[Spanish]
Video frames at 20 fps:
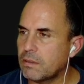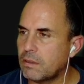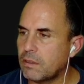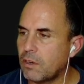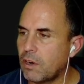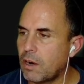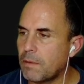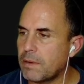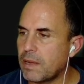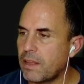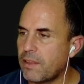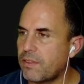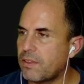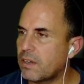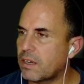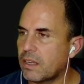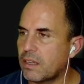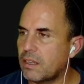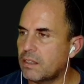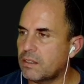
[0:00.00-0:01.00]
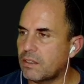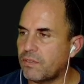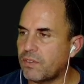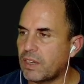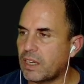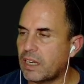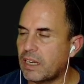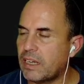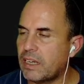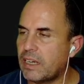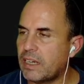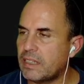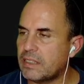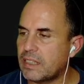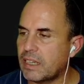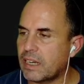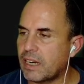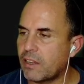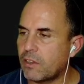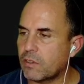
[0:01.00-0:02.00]
No le voy a decir que identifique el
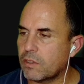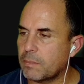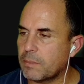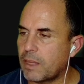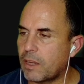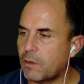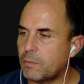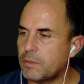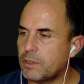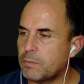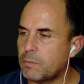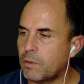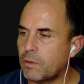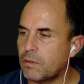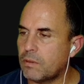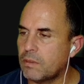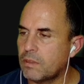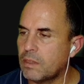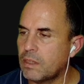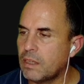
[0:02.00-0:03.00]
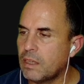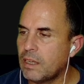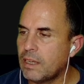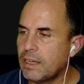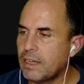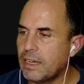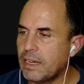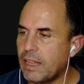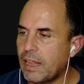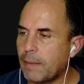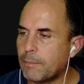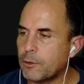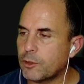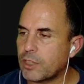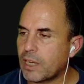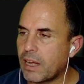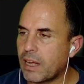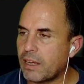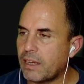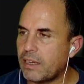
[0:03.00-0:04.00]
teclado, que me da lo mismo. Y le damos
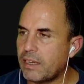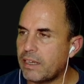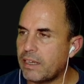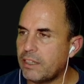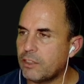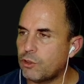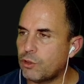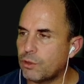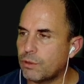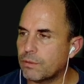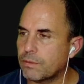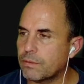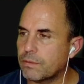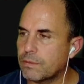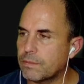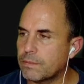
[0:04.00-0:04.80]
a hecho.